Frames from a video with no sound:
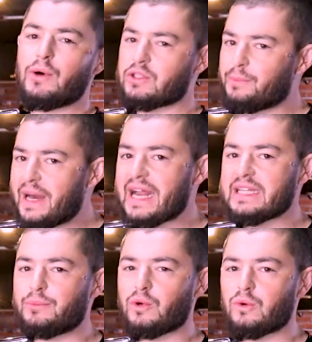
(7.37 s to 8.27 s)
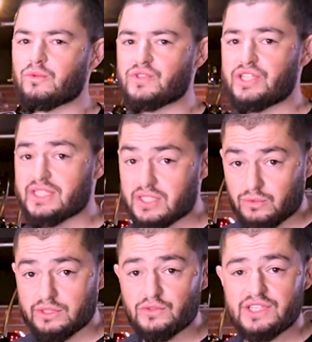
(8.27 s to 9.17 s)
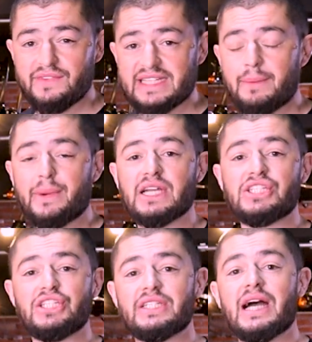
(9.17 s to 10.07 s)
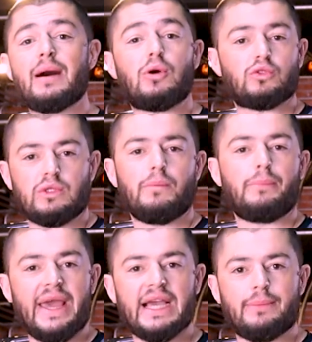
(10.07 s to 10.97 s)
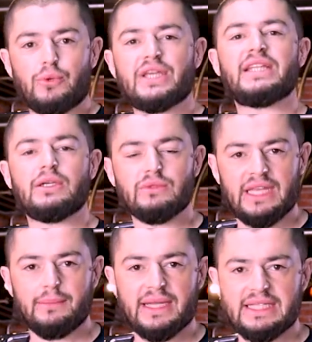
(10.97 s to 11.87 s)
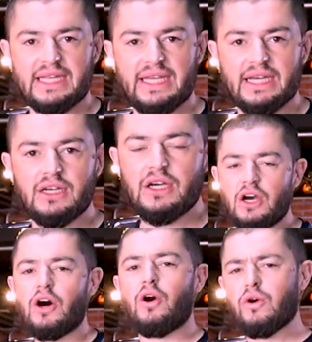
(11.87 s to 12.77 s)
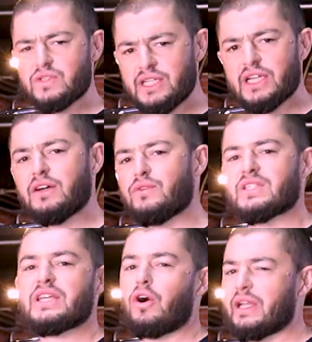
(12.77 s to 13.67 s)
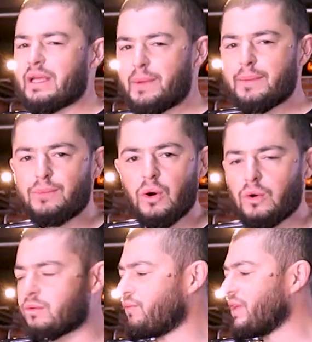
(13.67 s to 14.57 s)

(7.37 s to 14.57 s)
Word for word: a moto parada por alguns dias e quando você vai dar partida a moto não pega porque não tem bateria. Ou se não, você roda bem pouco,